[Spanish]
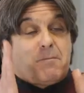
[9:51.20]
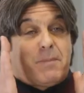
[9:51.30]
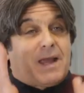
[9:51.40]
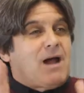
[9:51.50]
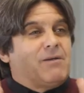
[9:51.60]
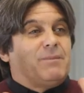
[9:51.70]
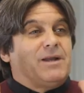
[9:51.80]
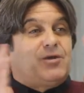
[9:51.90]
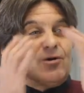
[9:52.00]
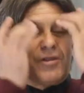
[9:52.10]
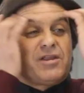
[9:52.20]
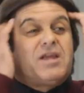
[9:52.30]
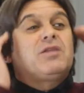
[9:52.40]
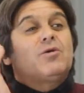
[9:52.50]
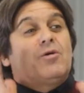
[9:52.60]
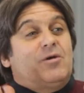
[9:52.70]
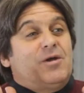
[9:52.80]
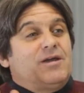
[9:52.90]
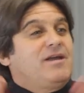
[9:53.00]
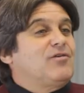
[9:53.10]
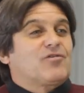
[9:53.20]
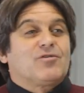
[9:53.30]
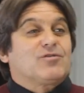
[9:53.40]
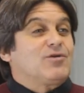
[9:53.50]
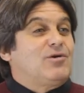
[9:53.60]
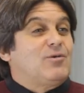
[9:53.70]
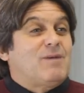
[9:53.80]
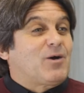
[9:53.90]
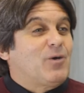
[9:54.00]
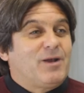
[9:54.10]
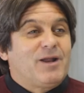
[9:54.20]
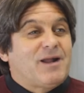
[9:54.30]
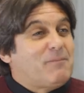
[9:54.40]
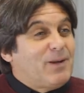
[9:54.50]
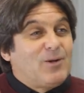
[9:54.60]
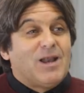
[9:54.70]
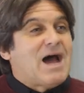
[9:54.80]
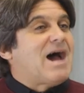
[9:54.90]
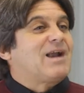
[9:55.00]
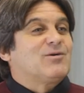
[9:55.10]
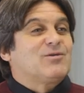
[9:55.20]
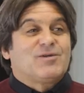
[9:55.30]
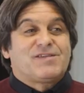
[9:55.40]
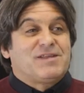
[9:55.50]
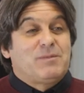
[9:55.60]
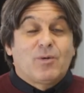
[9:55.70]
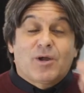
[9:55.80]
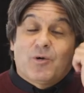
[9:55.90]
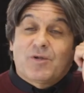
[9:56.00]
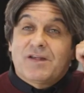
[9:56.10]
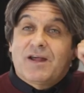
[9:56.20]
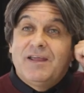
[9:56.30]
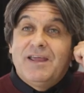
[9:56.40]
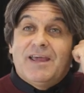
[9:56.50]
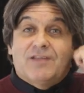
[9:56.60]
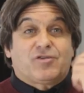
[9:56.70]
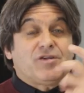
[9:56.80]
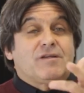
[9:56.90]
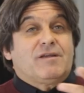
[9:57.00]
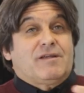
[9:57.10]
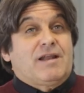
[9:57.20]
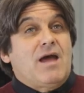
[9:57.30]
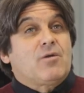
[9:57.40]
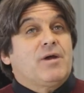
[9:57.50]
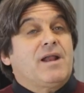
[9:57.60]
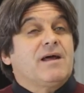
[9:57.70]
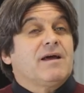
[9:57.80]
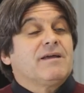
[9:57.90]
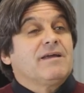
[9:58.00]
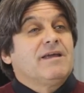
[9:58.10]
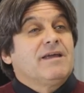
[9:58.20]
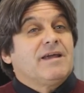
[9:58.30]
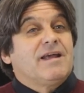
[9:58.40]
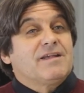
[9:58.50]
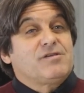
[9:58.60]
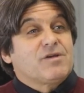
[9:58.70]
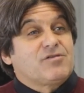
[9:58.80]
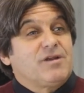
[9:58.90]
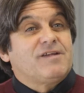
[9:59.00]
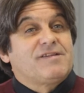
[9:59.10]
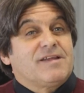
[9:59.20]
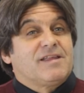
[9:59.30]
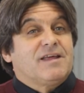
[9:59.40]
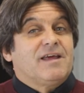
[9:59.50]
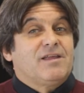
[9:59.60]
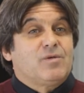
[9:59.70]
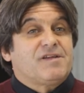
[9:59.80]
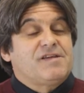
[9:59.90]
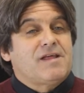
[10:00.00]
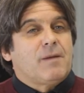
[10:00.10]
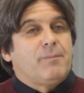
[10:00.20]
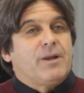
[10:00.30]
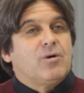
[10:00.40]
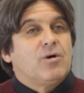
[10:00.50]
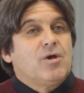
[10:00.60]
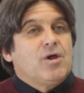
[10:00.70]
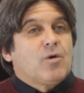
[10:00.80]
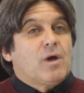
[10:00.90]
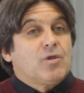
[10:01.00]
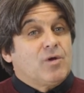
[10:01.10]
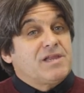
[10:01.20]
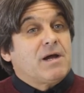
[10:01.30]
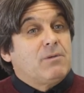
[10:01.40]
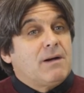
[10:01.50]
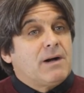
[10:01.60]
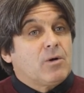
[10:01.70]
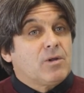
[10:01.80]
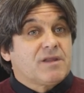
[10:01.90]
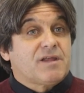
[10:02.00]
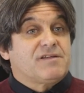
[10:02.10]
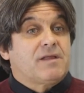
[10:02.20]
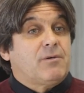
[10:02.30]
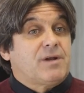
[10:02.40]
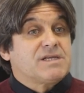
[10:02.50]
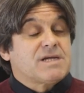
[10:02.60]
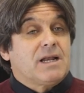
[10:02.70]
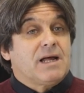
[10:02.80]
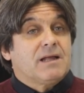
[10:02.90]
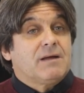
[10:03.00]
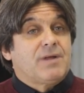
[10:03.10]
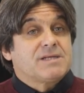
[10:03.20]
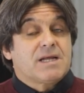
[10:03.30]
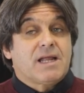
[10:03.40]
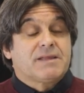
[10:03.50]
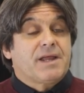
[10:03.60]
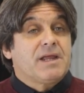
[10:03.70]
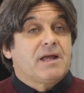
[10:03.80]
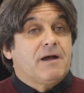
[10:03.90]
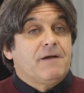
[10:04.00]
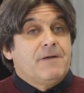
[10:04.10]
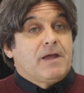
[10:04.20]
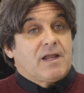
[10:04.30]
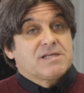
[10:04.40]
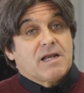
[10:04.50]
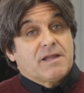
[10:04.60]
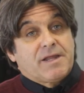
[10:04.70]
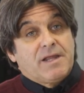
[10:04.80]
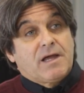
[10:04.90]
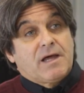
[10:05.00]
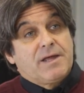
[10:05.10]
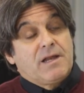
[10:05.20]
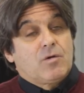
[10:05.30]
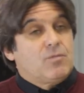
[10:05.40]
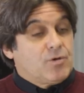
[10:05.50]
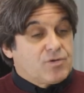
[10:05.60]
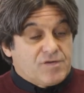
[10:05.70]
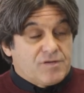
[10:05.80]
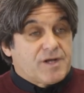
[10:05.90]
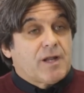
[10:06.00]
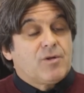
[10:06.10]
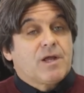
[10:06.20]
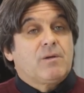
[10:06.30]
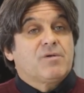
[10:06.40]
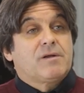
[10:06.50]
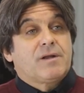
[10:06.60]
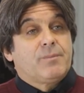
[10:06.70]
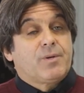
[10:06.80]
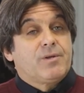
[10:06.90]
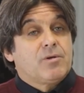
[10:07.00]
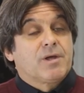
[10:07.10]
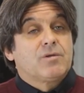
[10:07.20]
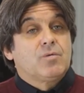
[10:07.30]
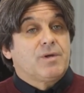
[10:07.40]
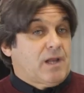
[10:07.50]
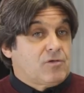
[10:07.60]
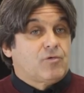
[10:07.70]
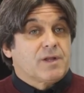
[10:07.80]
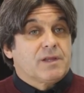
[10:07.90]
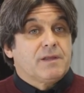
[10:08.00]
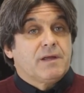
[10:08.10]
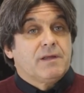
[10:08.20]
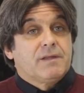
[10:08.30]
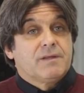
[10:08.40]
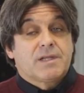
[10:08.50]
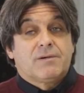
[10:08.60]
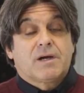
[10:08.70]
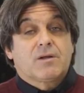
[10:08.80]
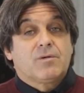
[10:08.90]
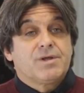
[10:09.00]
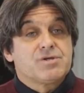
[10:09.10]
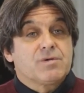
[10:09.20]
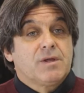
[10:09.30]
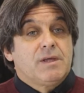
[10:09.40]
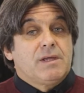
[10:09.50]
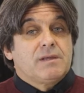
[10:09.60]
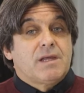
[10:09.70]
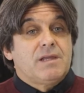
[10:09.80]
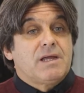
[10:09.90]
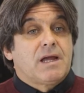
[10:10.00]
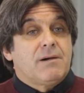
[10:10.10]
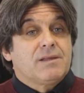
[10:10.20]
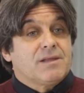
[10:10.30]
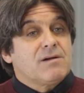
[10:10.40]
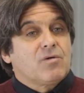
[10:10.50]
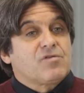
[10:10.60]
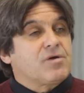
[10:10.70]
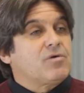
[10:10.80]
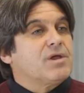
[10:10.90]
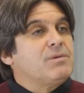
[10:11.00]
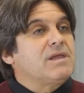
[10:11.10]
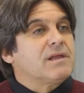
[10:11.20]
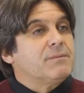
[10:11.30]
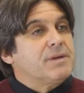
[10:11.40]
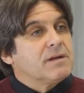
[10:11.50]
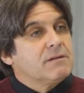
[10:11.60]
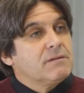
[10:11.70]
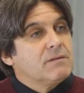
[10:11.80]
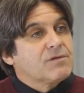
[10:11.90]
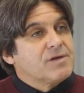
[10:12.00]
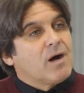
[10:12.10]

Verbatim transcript: impecable, pelito cortito, y nosotros lo más joven era pelo largo, todo ese tipo de cosas. Entonces, eh, claro, era, eh, eran situaciones este, endurecidas, pero cuando él te hablaba, cuando él te daba una charla, una charla técnica, que las charlas técnicas de él, como de otros entrenadores que vamos a hablar después de los que tuve la suerte de, trabajar con ellos, te indicaban, te daban consejos de vida también. O sea,